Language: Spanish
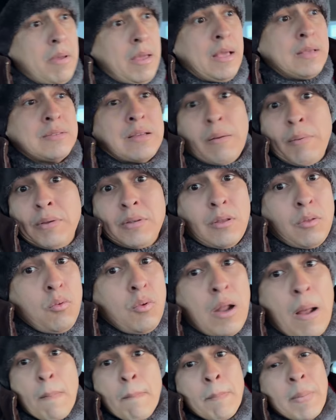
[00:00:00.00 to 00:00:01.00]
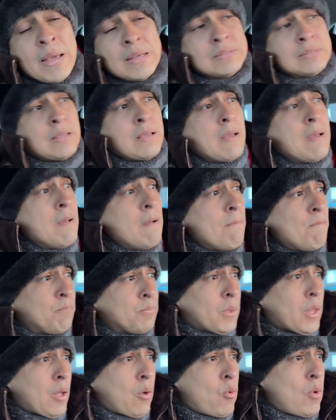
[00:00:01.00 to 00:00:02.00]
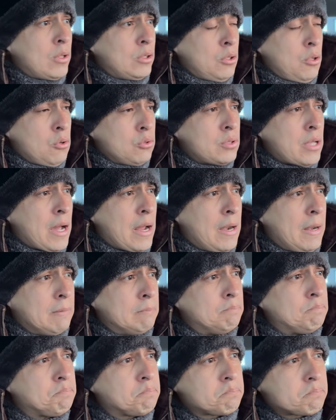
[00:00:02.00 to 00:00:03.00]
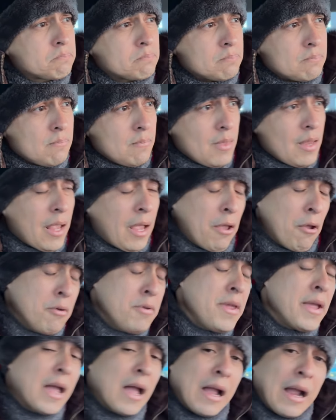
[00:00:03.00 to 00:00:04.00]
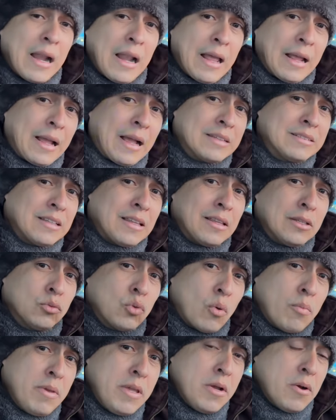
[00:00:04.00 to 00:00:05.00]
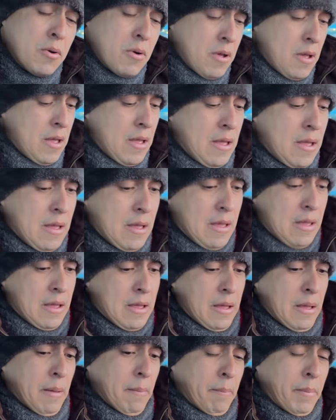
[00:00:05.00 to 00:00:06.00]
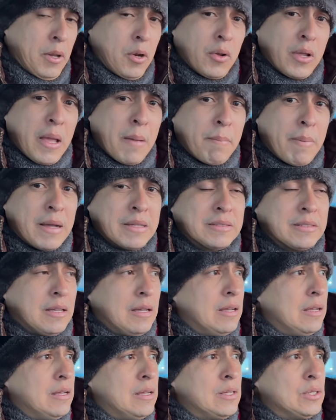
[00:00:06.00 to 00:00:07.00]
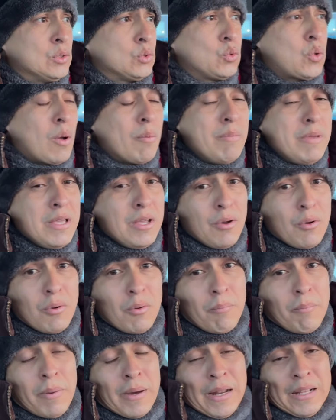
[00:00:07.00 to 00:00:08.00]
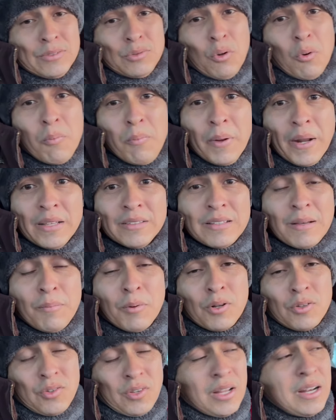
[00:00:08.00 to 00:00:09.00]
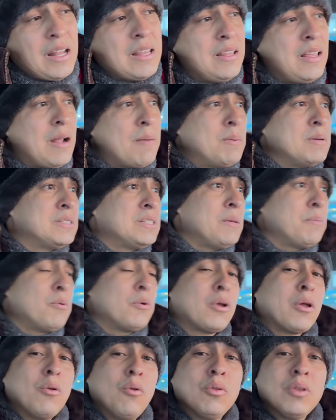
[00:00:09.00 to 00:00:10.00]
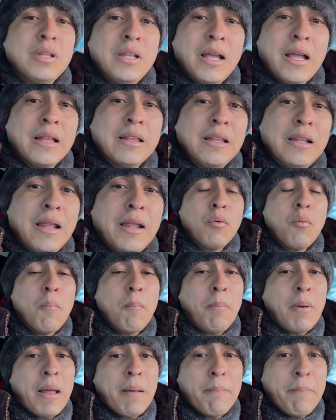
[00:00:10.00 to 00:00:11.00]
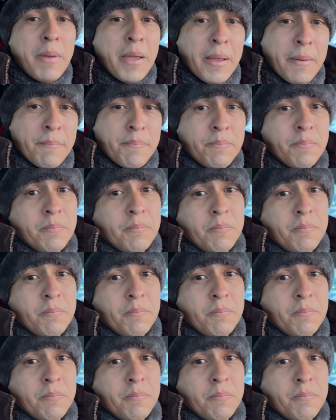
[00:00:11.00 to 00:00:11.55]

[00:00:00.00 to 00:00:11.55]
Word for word: mes, a veces dura meses. Cuando ellos salen, ellos llegan a la casa de su amigo. Pero ¿qué pasa? Su amigo, para sorpresa, por eso es que le dije al principio que uno tiene que tener un plan B